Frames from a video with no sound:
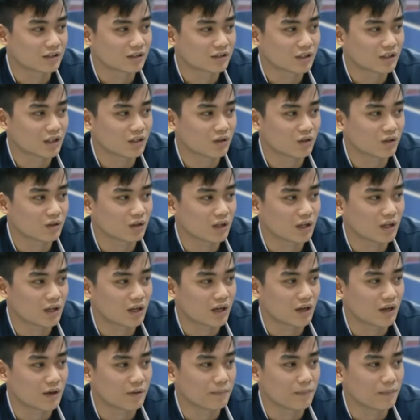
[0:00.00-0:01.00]
chắc có thể
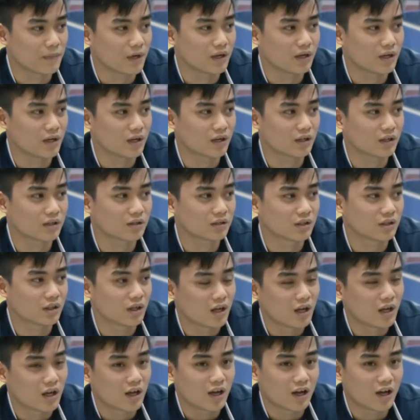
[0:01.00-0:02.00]
là bên
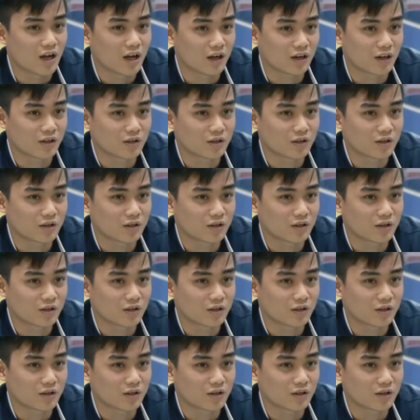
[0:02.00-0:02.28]
uh,